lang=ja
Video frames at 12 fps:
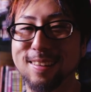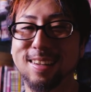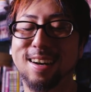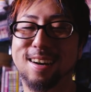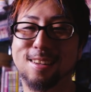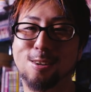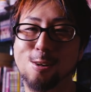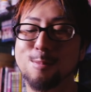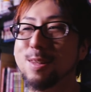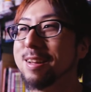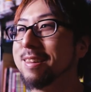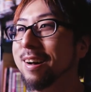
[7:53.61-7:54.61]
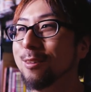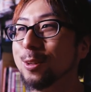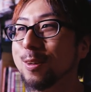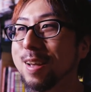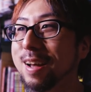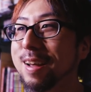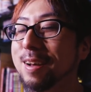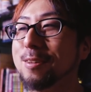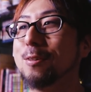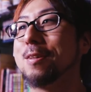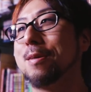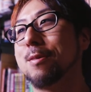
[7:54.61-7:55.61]
あの、皆さん本当にありがと
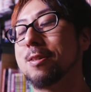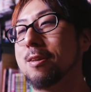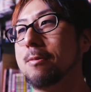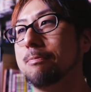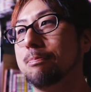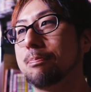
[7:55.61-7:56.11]
うございます。